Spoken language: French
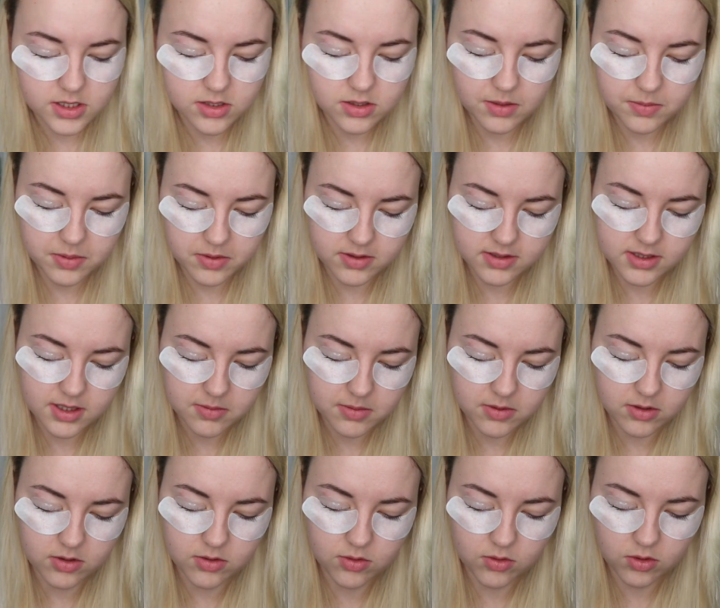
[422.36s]
Positionné pendant 5
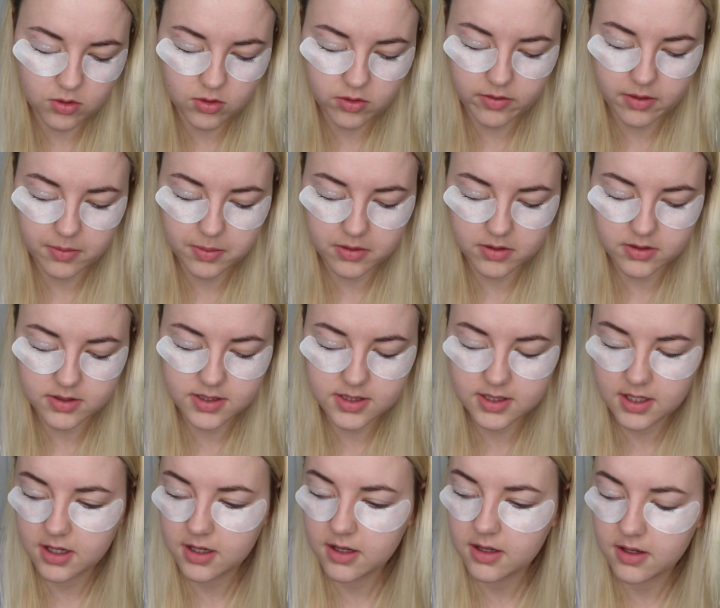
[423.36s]
minutes, donc on va prendre
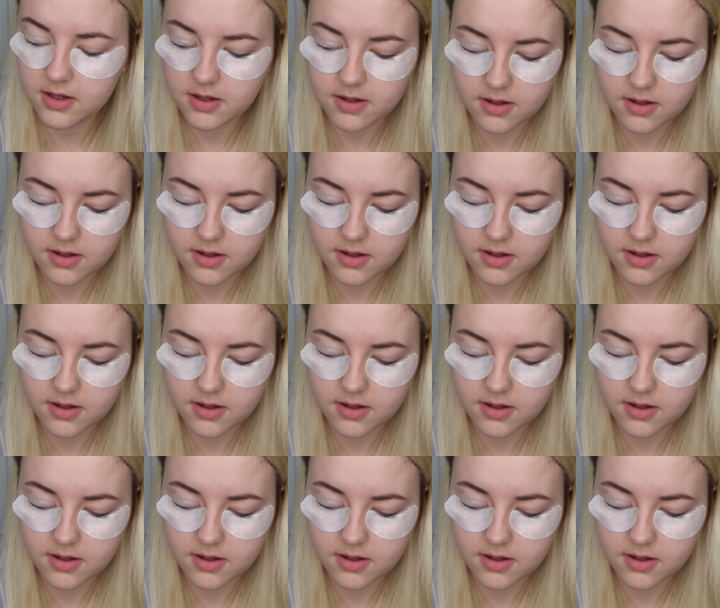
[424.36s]
ça.